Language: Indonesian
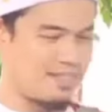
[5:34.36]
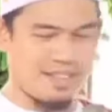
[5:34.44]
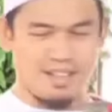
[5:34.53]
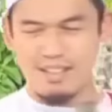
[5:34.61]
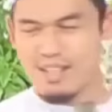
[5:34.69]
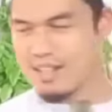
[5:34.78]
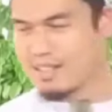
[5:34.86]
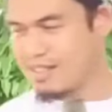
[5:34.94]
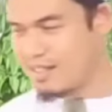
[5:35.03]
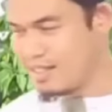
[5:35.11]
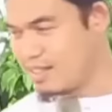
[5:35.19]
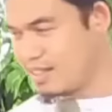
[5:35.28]
Tadi yang
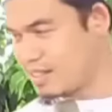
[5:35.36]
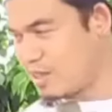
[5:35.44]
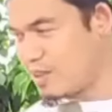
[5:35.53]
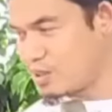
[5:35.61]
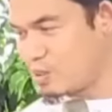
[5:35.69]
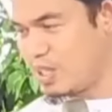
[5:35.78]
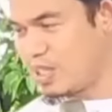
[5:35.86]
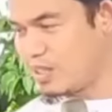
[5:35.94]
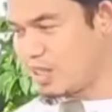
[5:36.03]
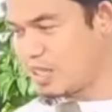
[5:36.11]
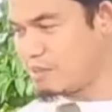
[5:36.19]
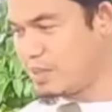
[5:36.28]
ditawasulin
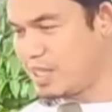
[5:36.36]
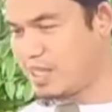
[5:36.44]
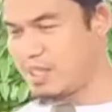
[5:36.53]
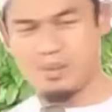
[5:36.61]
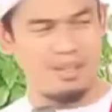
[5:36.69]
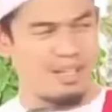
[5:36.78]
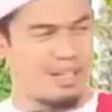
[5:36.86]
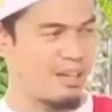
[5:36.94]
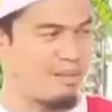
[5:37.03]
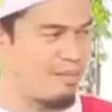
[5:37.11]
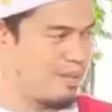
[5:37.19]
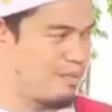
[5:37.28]
oleh beliau
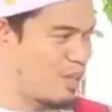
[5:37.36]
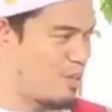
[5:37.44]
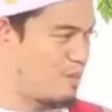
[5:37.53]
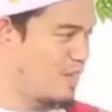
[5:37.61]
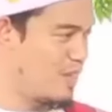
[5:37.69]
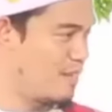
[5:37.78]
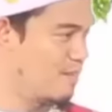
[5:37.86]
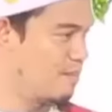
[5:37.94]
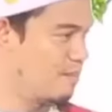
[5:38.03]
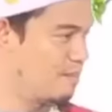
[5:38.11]
Al-Habib Taufik